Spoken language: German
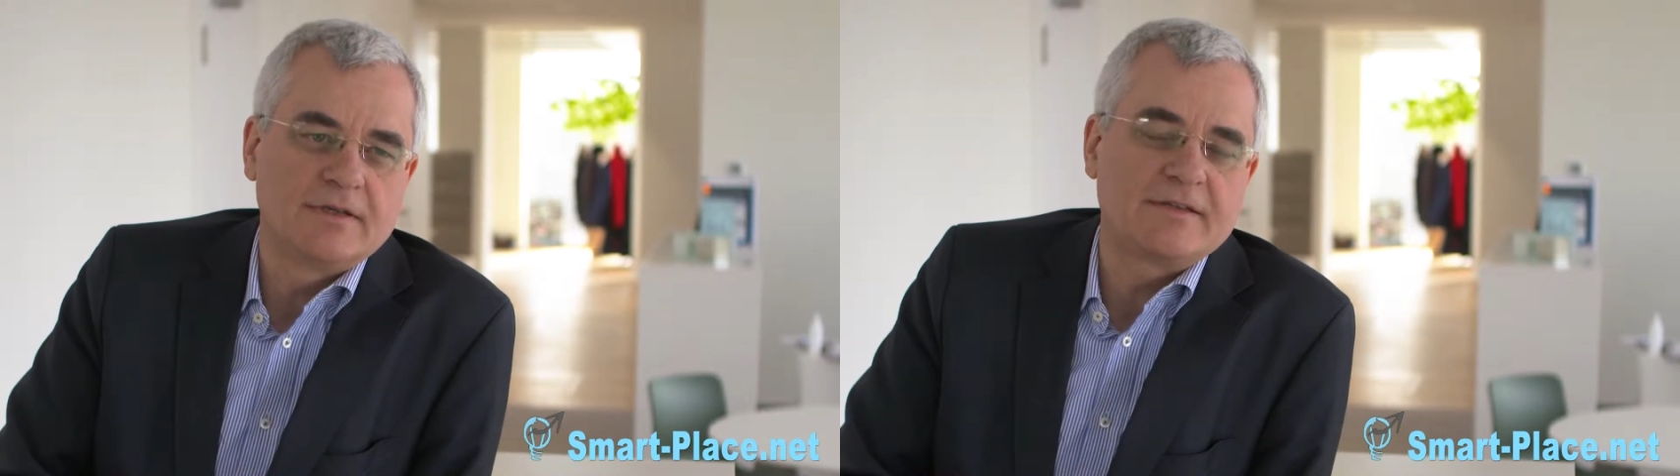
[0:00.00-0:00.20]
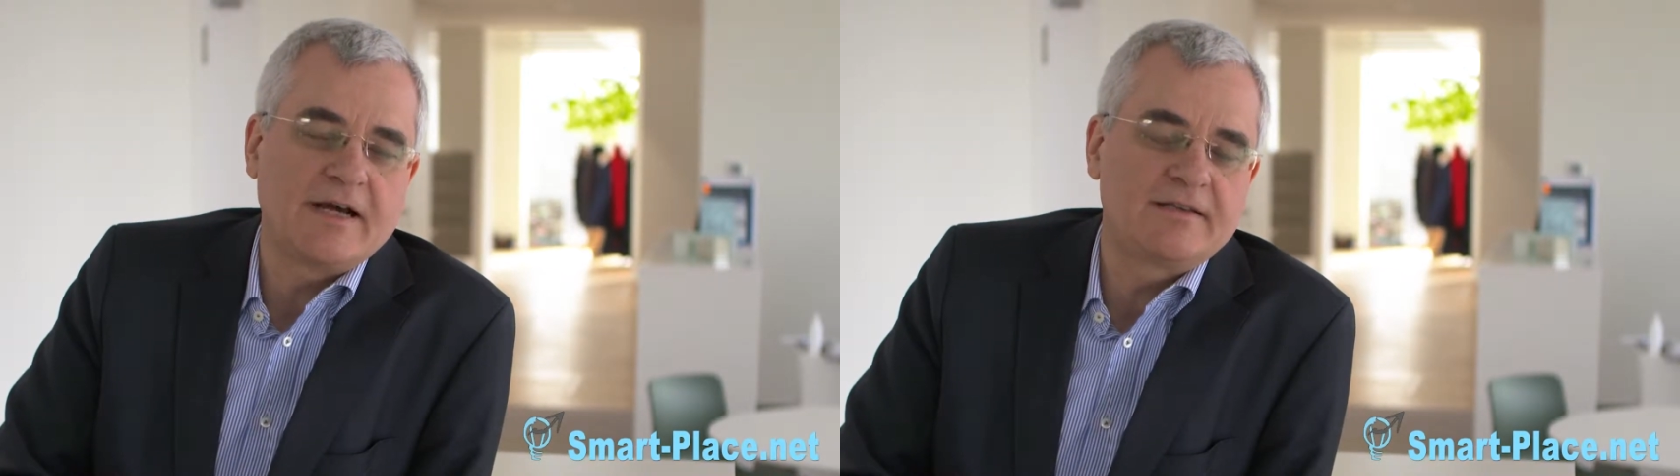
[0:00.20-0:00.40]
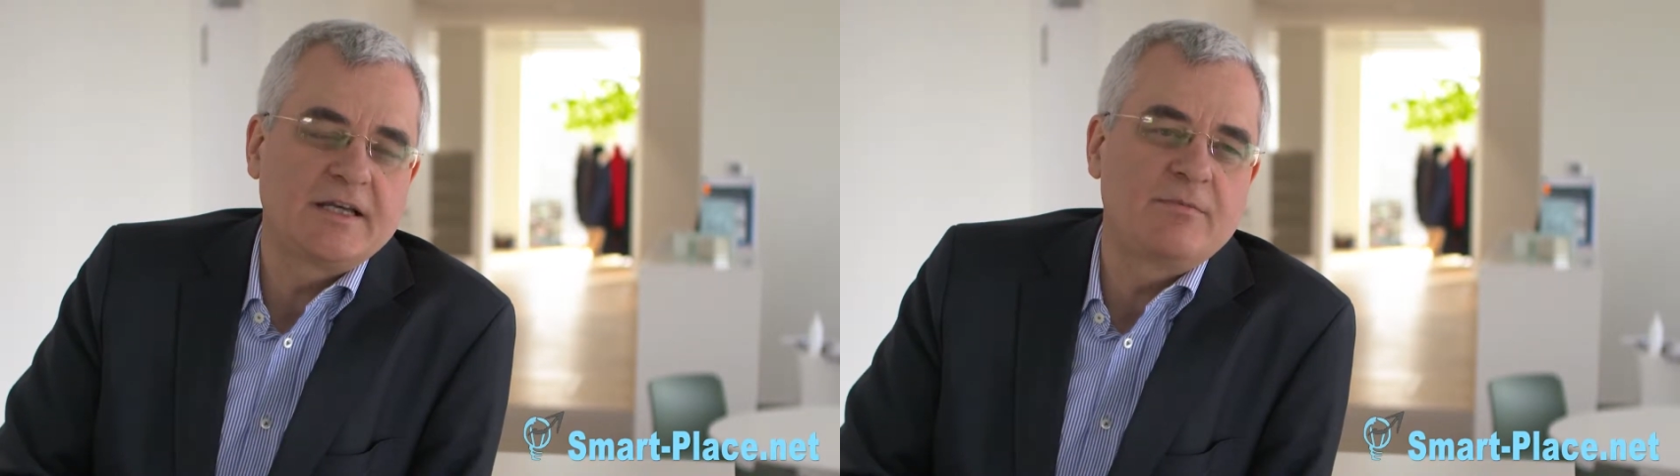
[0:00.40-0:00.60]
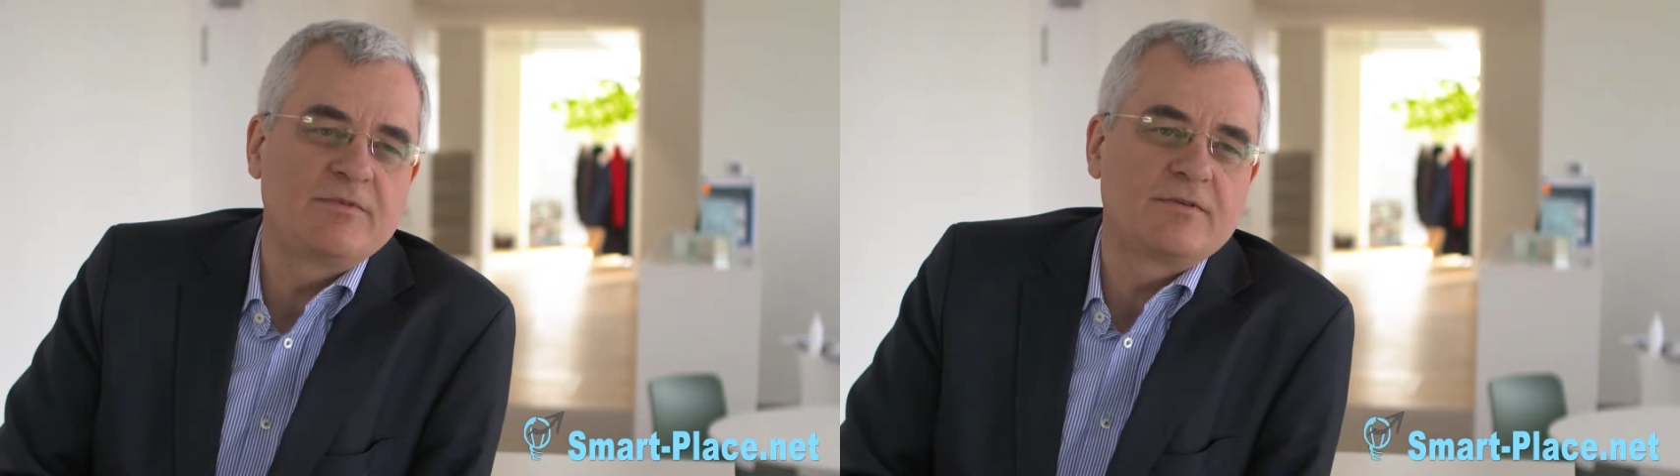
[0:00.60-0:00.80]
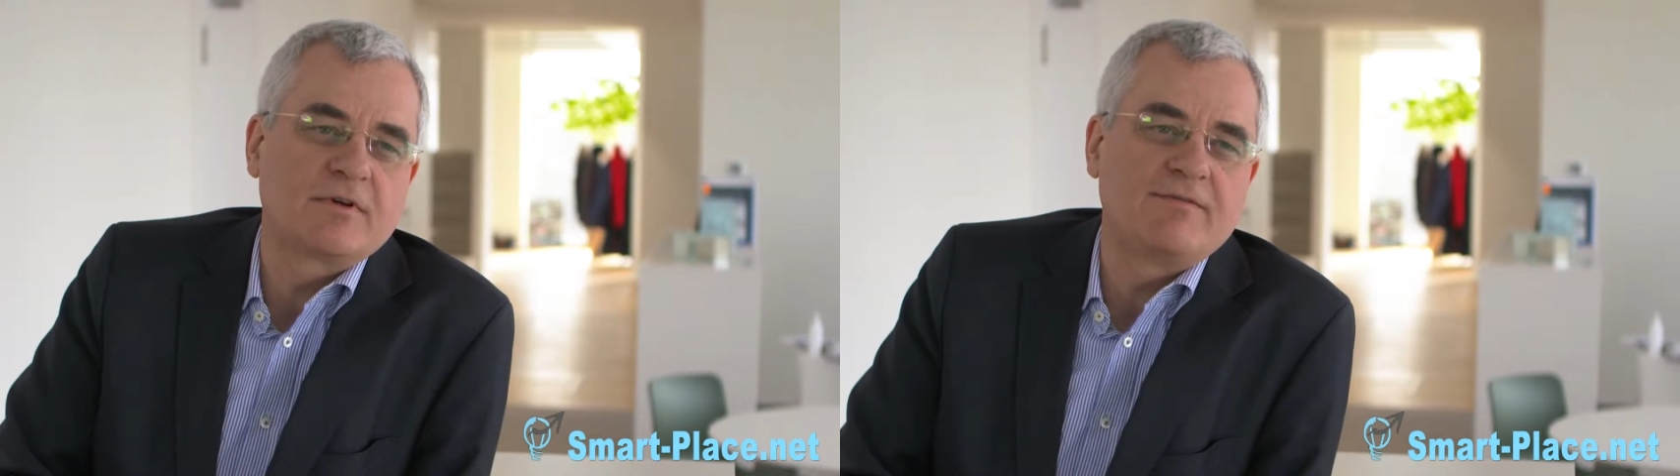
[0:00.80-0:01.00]
Seitdem
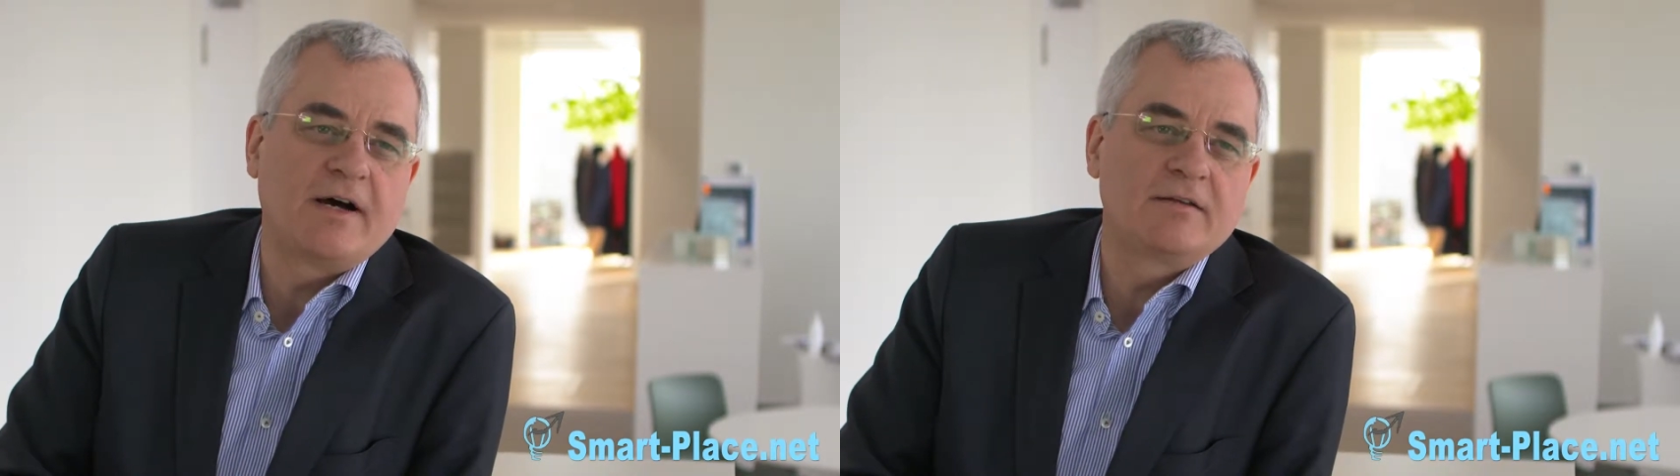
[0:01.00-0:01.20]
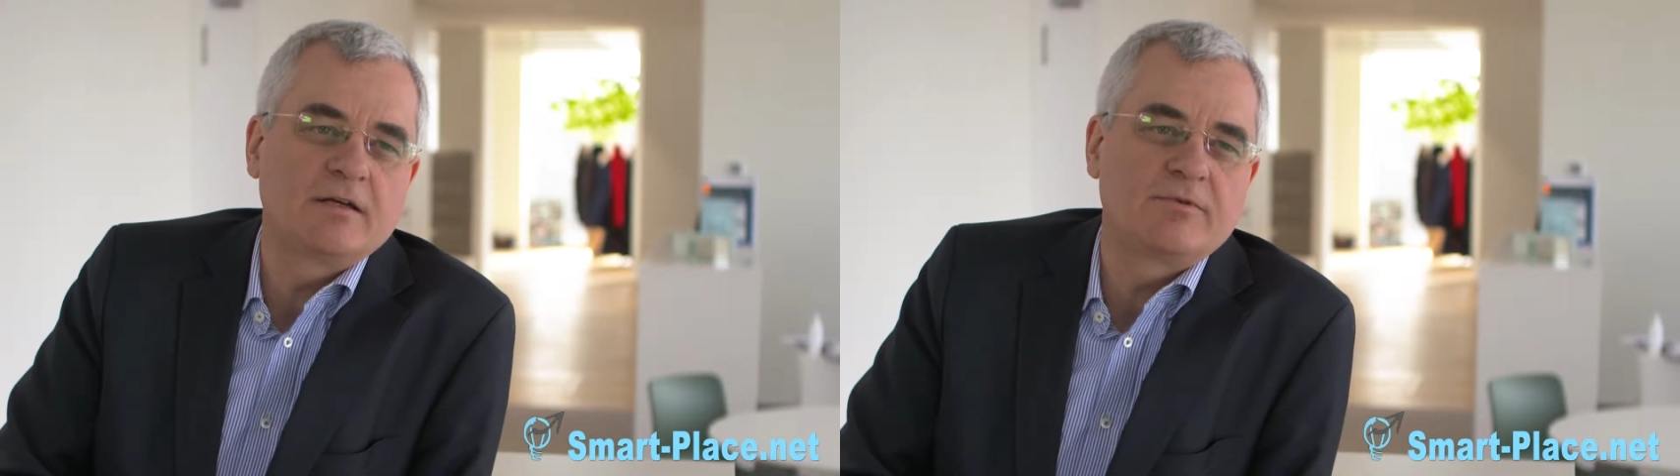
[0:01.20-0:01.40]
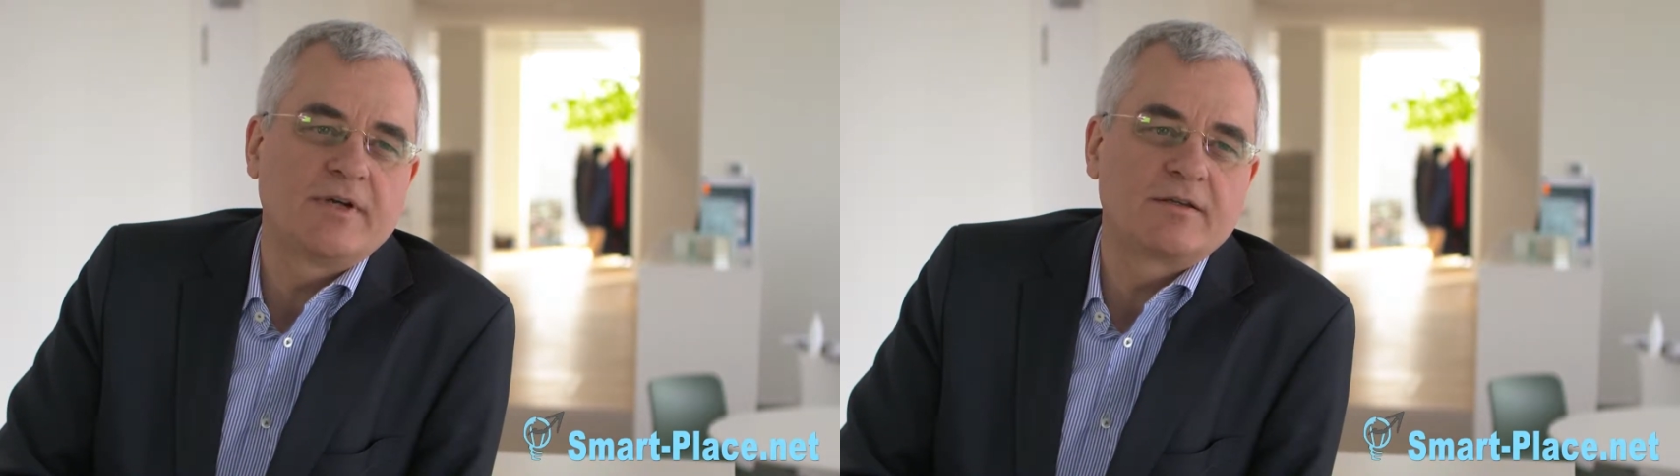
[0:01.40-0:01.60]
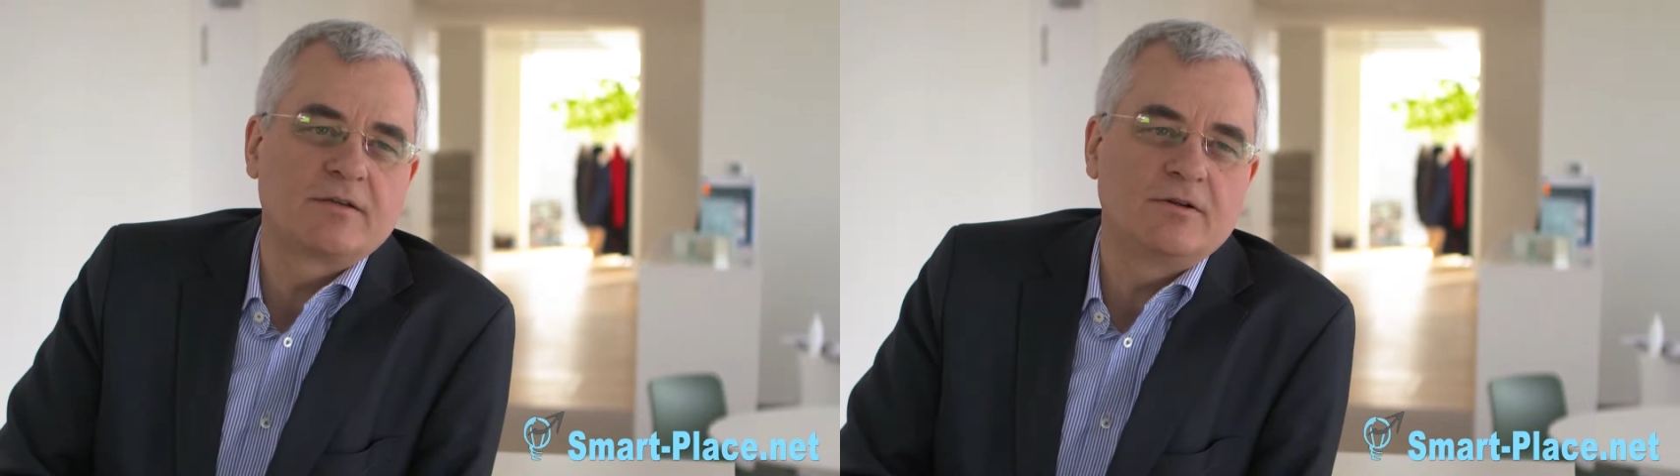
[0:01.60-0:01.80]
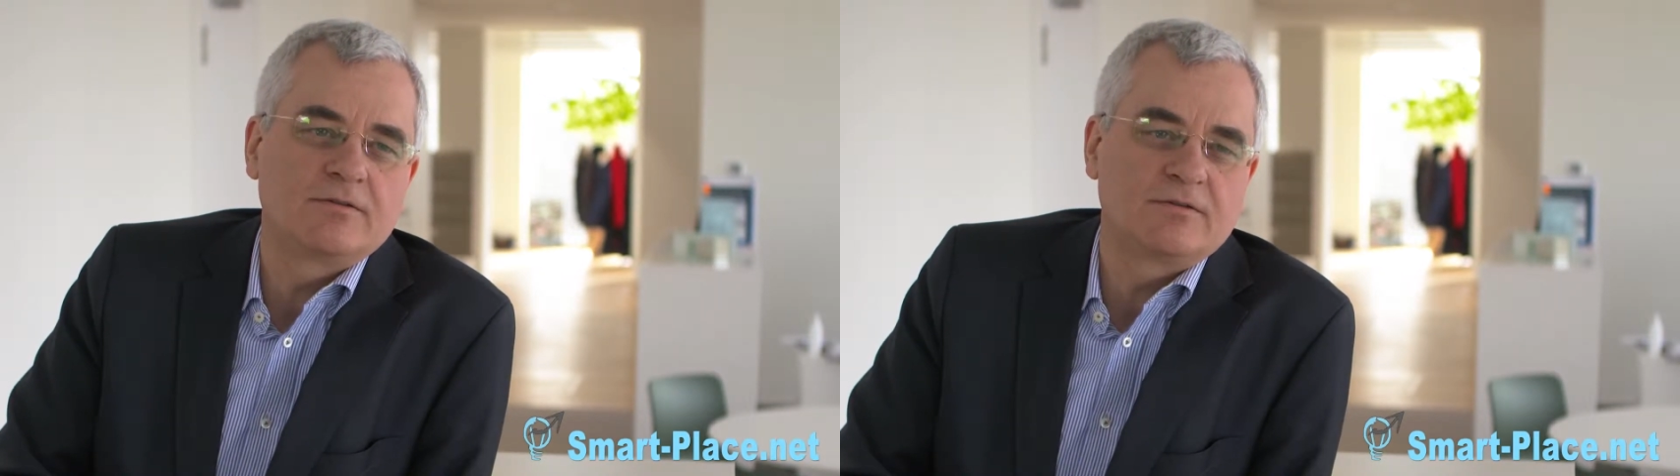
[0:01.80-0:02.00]
sind sogar weitere
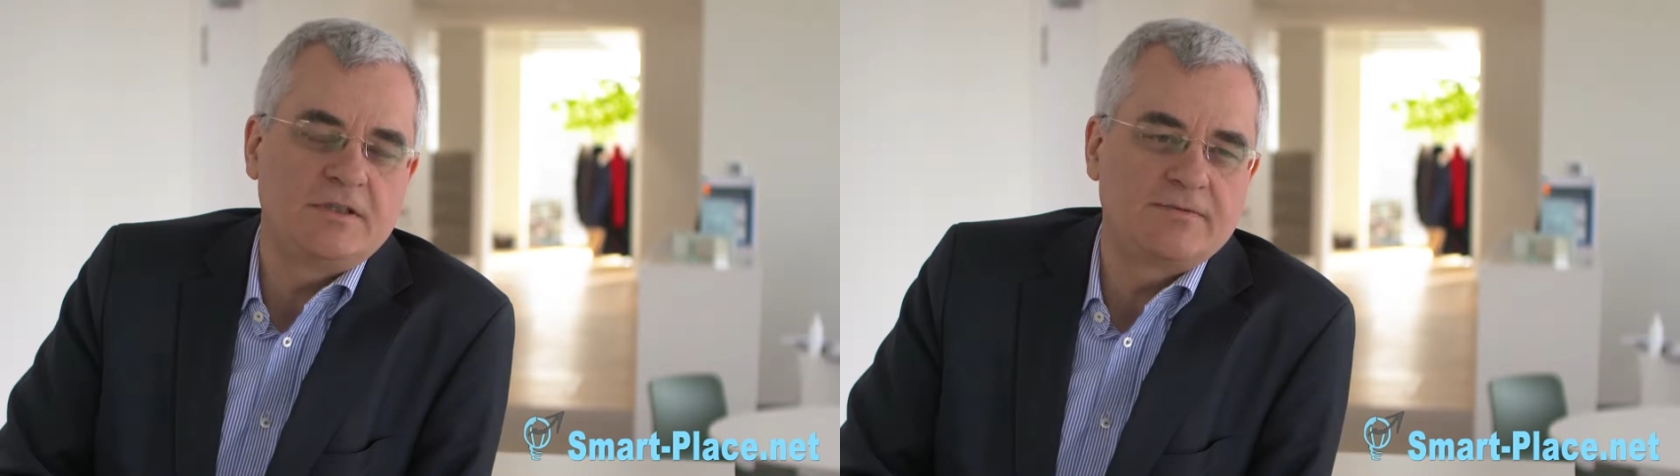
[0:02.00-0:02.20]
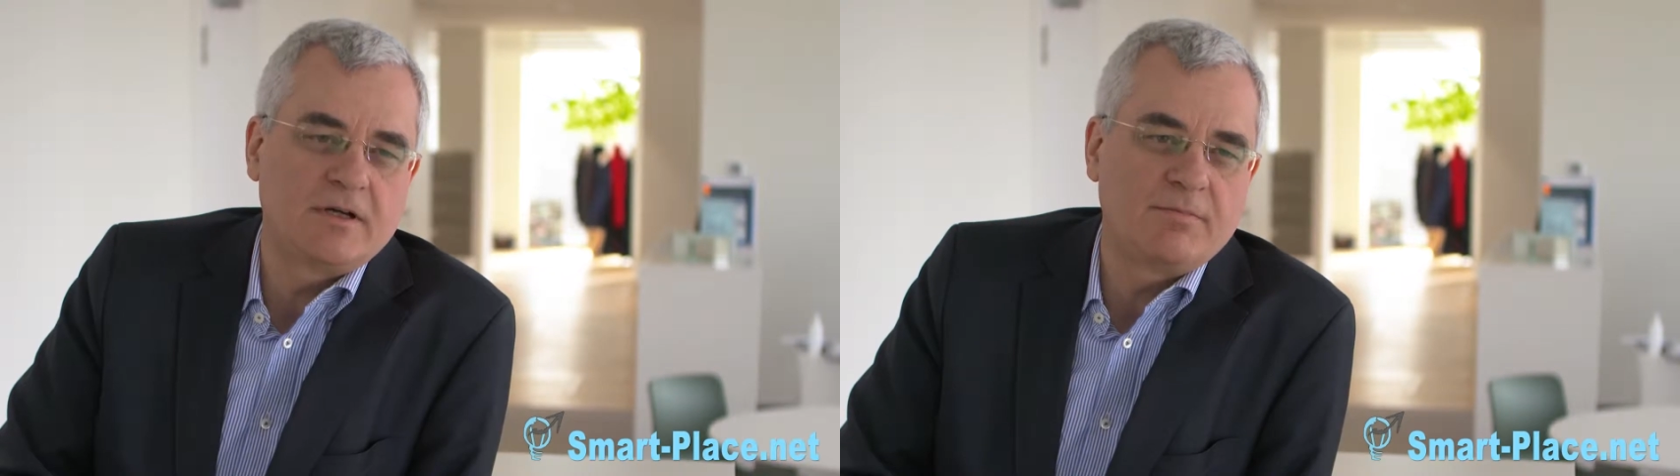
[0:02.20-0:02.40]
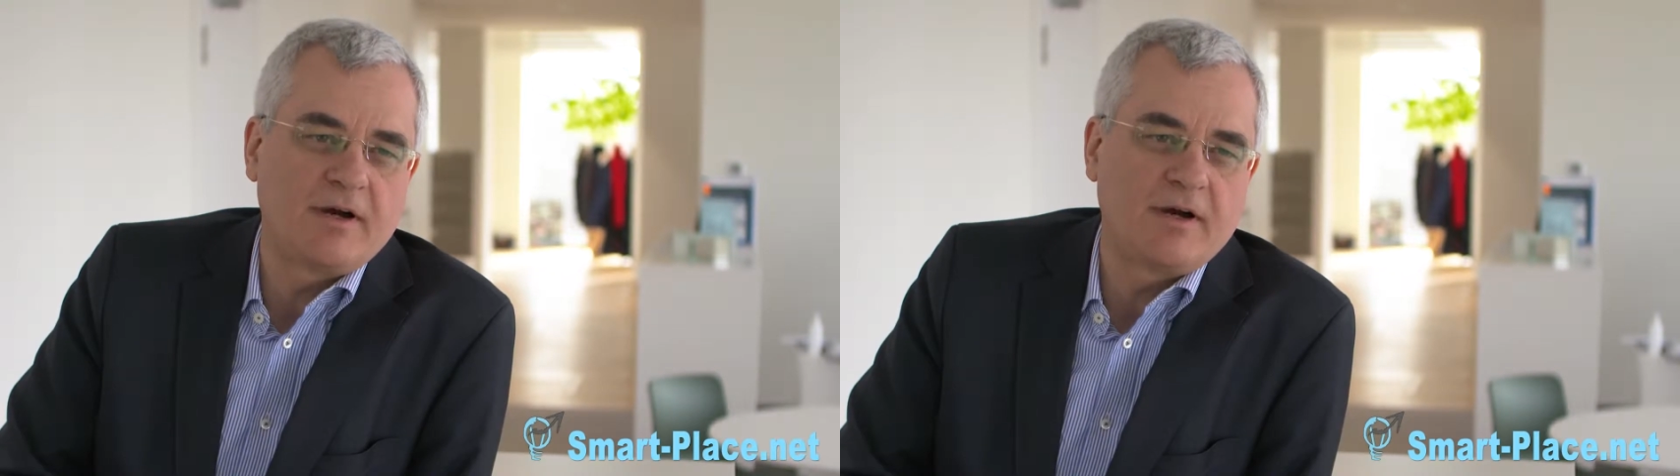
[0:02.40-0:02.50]
Projekte noch zu tieferen